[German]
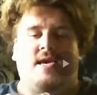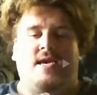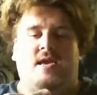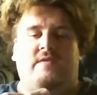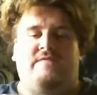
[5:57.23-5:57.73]

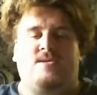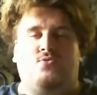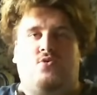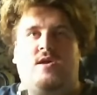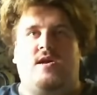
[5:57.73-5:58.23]
Dagegen
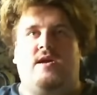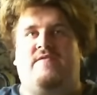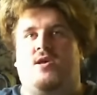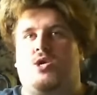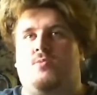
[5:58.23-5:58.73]
versuche ich einen
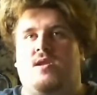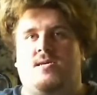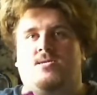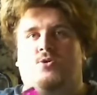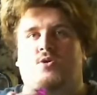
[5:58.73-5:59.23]
Fallschirm in die
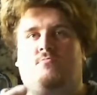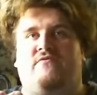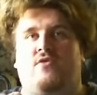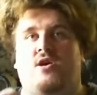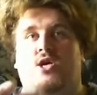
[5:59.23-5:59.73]
Hand zu drücken,
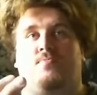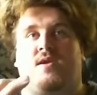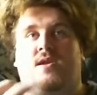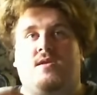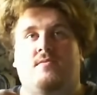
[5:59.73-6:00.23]
bevor er
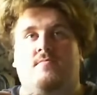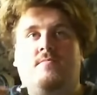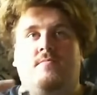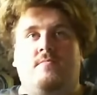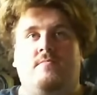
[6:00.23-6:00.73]
springt.
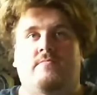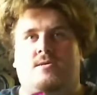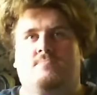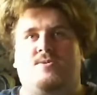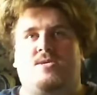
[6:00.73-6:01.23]
Weil es
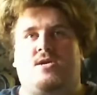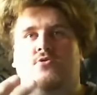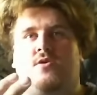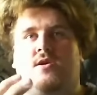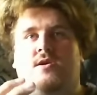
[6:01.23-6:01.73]
ein bisschen
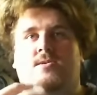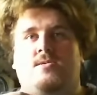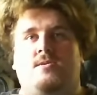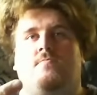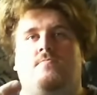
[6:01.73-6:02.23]
klüger ist.